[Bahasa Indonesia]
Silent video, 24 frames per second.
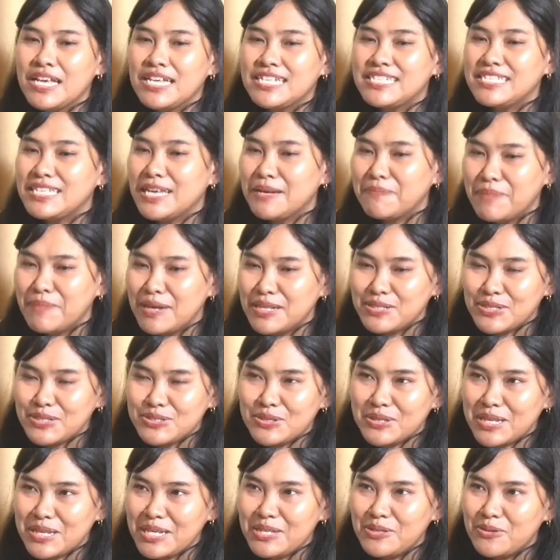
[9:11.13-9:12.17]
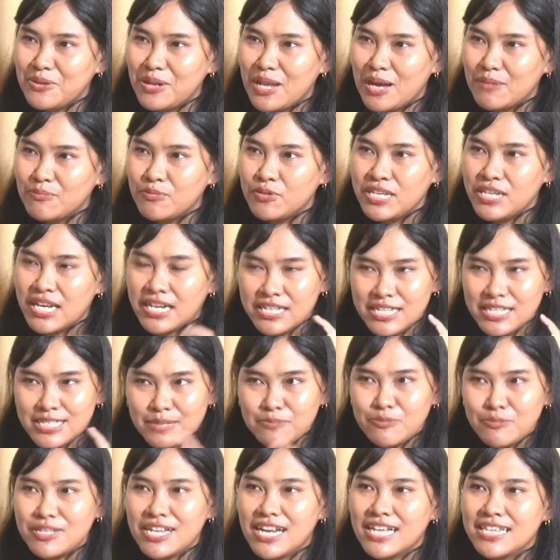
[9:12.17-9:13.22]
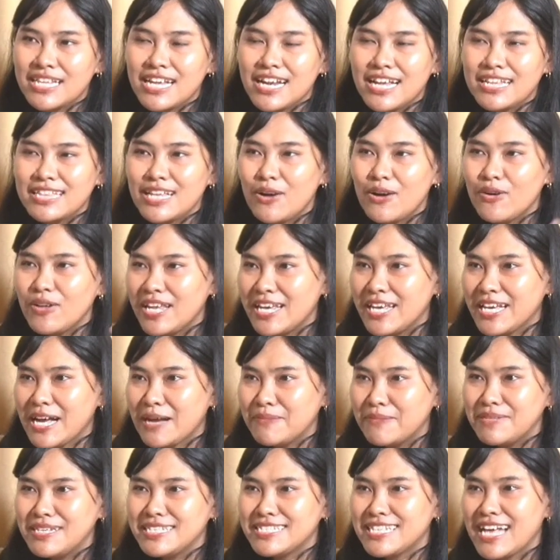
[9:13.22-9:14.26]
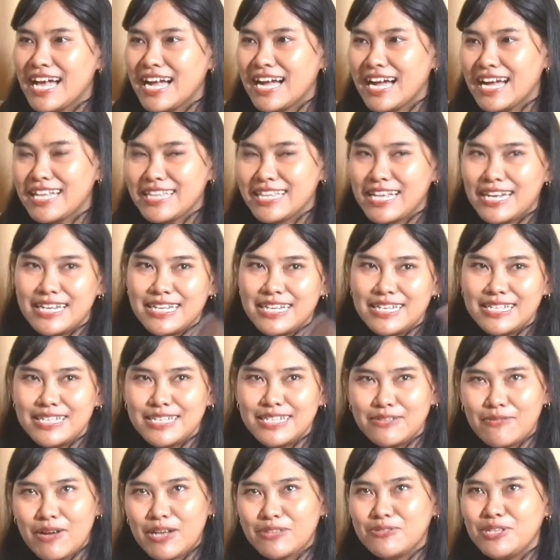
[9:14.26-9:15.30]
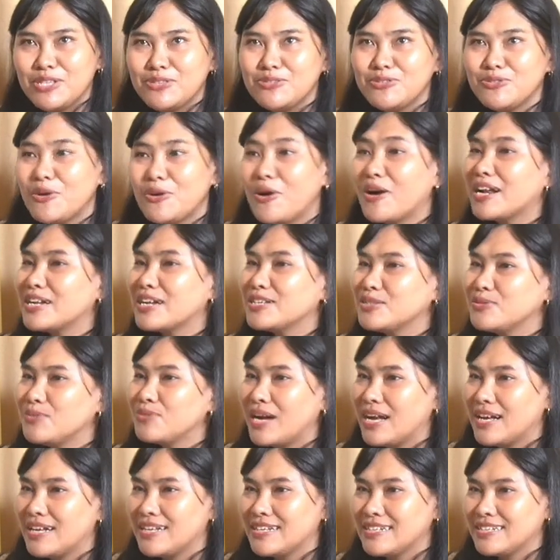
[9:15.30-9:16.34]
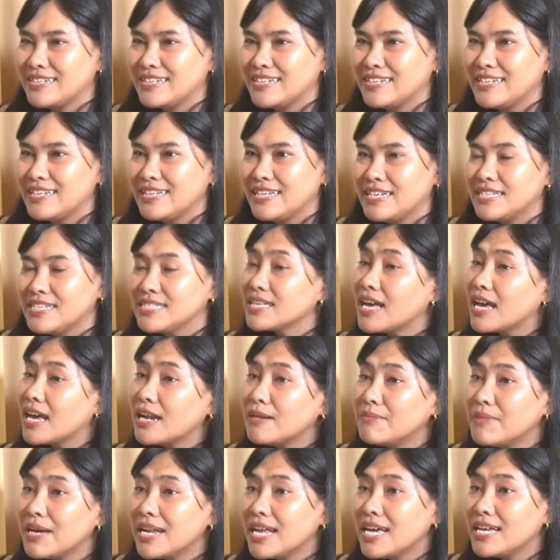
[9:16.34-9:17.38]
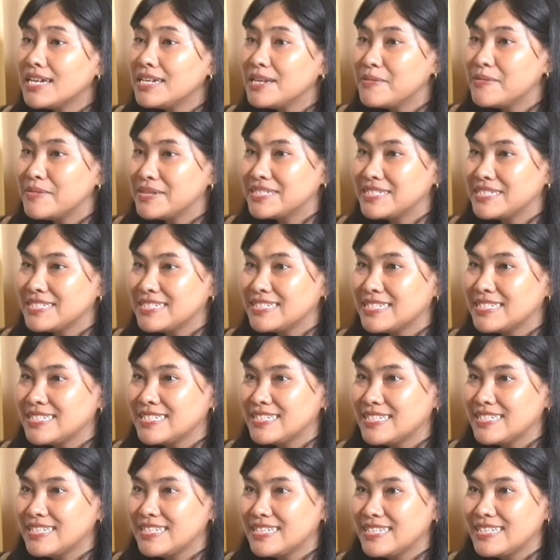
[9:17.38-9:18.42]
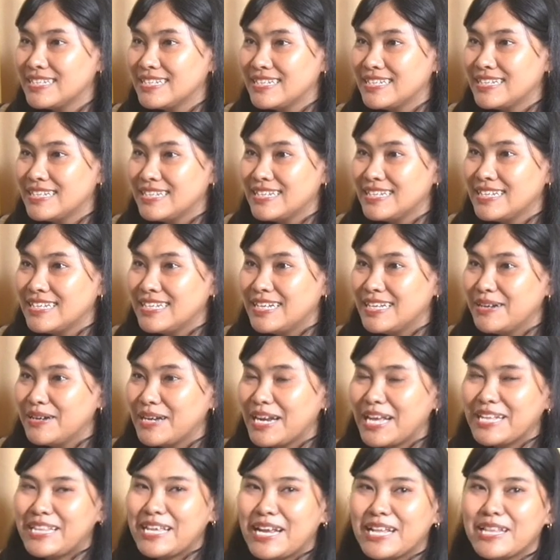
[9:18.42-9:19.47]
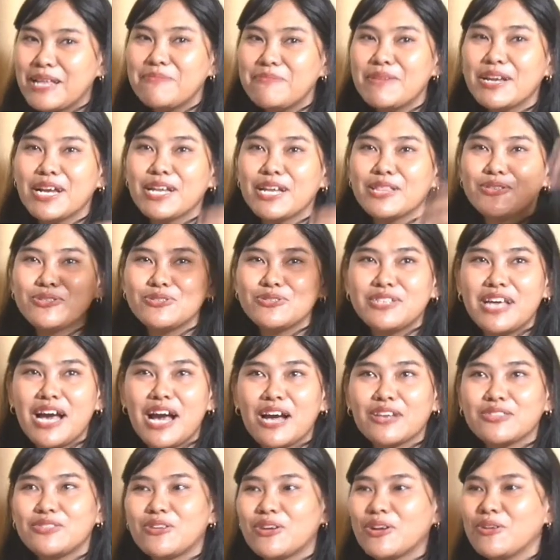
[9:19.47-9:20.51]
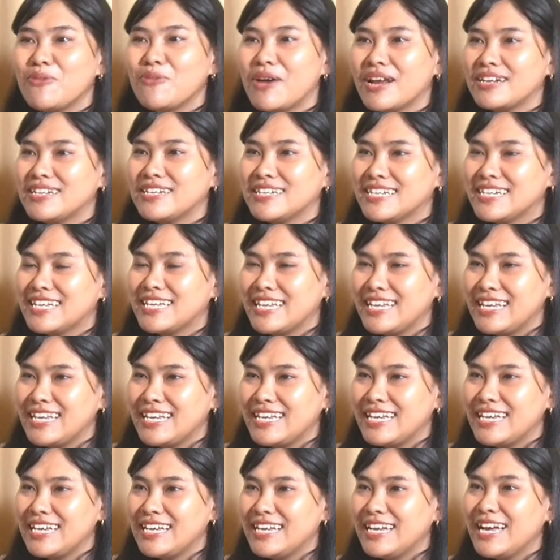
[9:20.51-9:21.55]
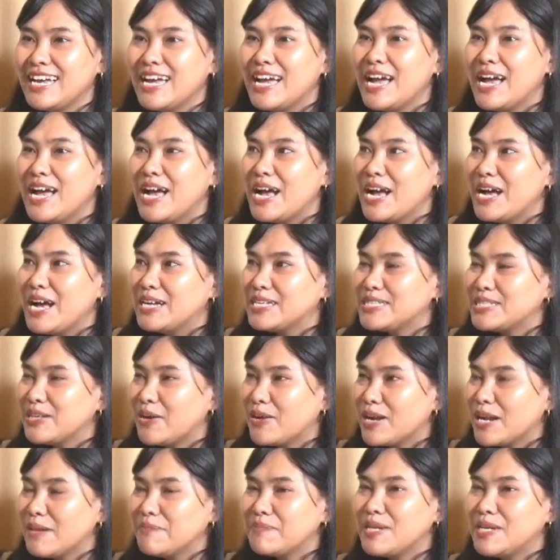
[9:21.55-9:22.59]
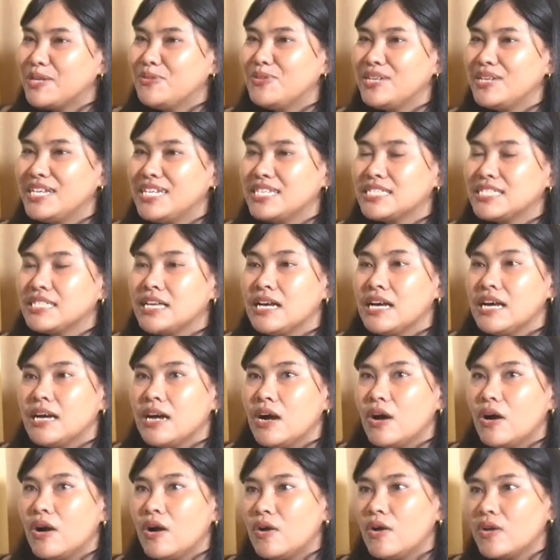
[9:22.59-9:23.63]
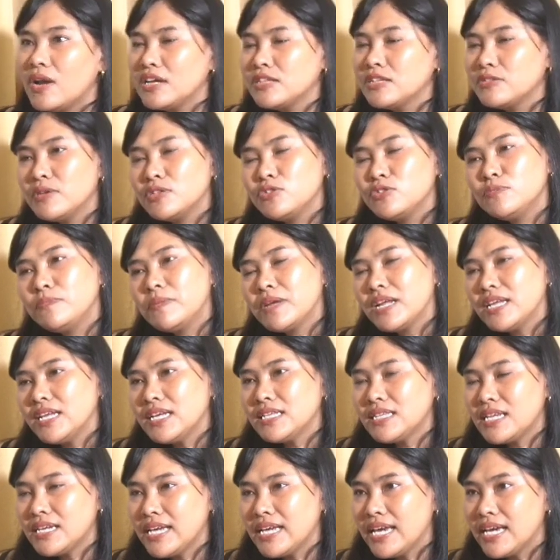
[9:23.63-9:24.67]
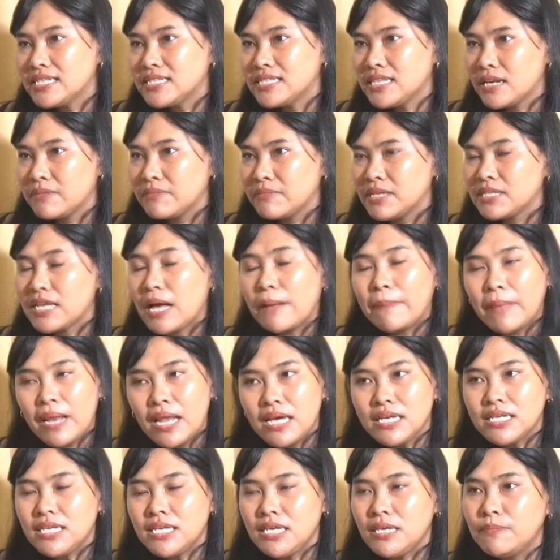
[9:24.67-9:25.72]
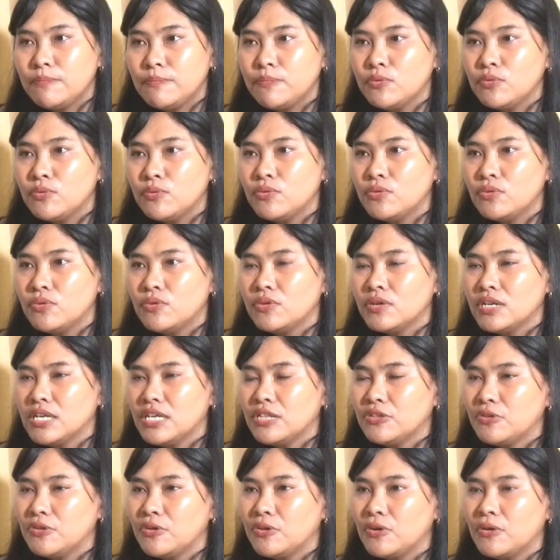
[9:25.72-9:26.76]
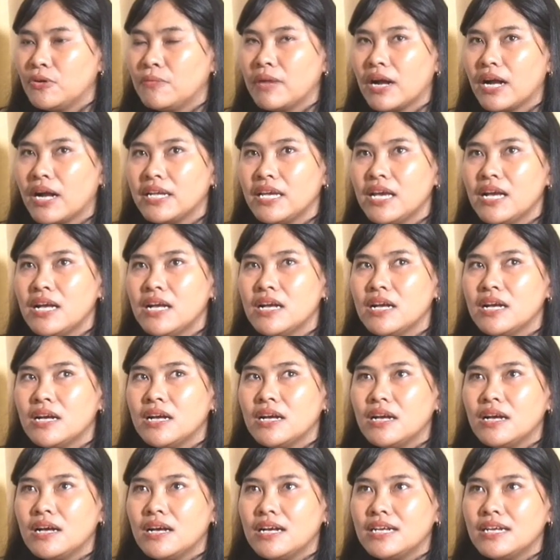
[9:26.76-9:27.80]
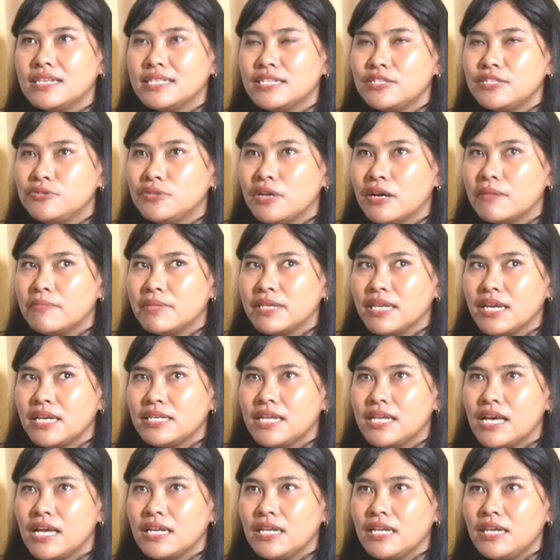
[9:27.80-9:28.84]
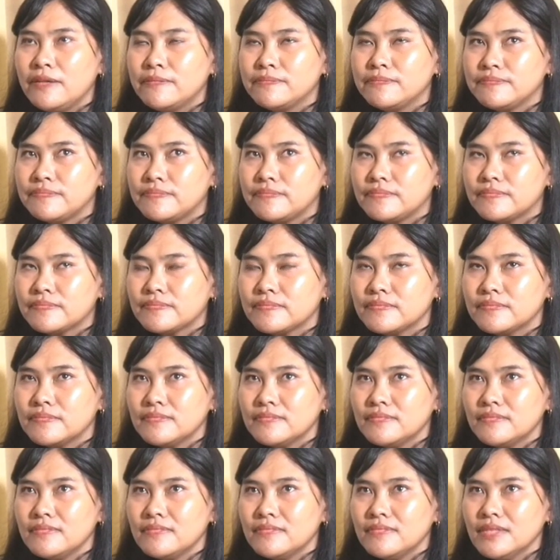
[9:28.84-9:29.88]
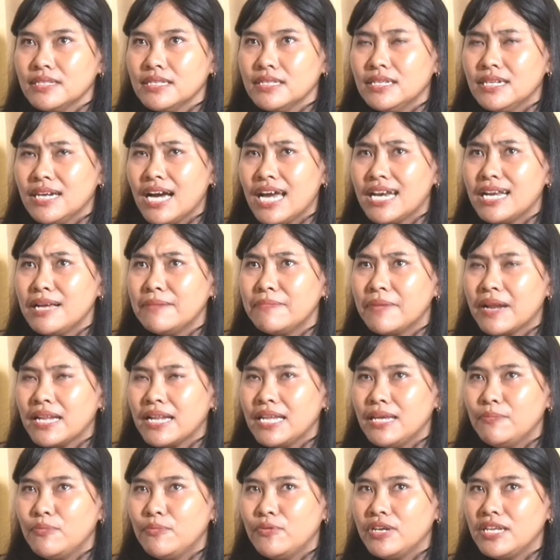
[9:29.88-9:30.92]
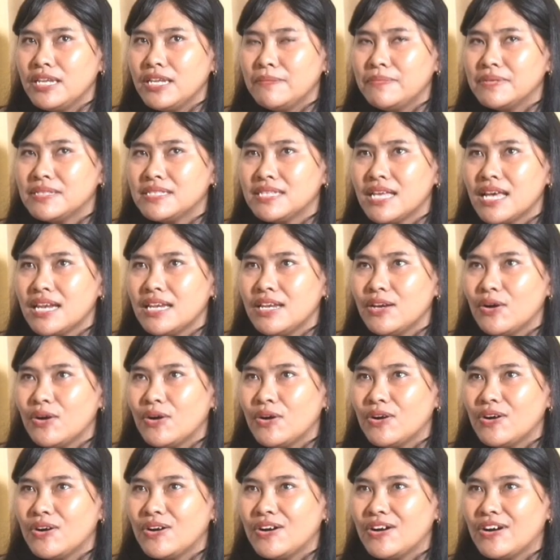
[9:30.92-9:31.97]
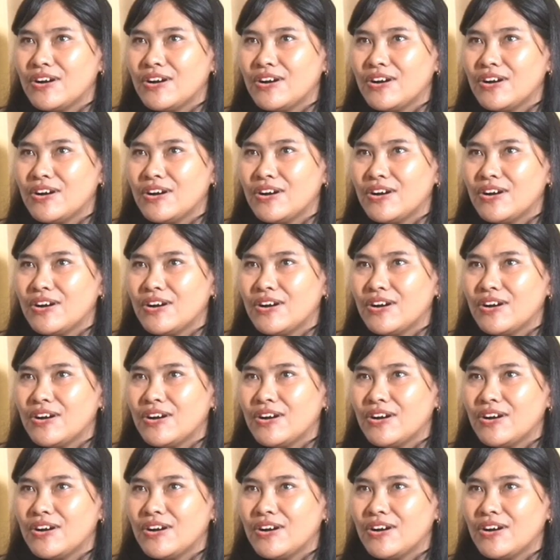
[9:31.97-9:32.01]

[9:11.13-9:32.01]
siapa sosok idolamu yang disebut rata-rata oleh kami seangkatan waktu itu tuh orang tua. Sekarang mana ada Mas? Rata-rata mereka tuh sudah aktor luar negeri. iya, iya, iya. Seorang penulis. Bener, mas. orang tua tuh perannya tergeser, Mas, apalagi ibu gitu loh. Makanya saya juga menyadari karena peran ibu ini besar yo